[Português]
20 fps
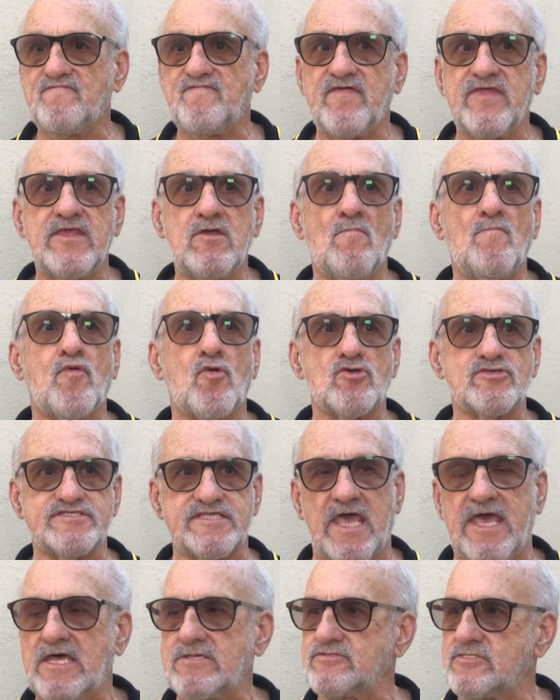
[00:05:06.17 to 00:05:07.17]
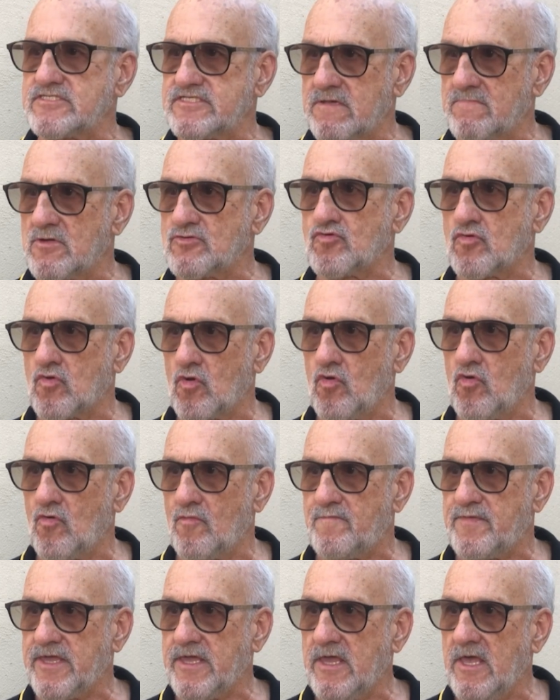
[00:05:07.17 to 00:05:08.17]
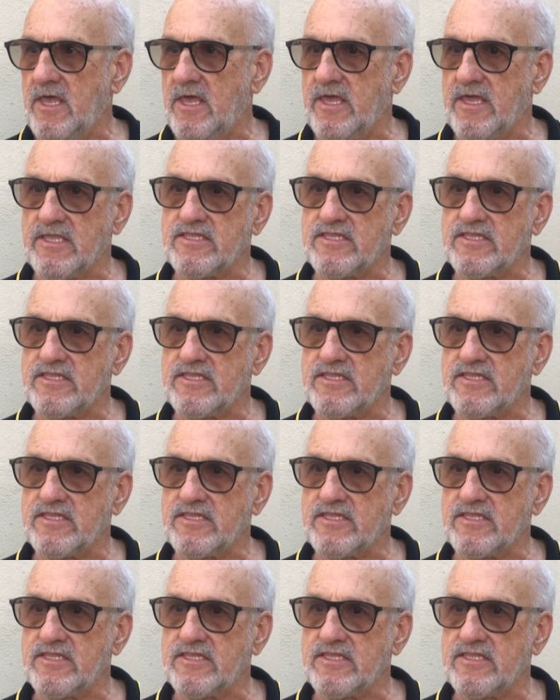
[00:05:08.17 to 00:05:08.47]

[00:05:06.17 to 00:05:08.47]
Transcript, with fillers: viria um processo em cima do clube.